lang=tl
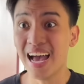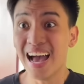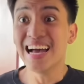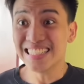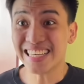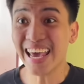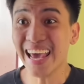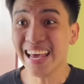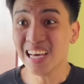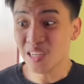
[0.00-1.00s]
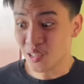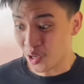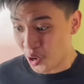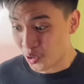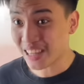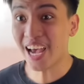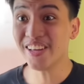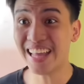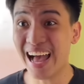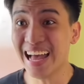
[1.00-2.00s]
Sige! So, tayo
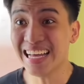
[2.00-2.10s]
na?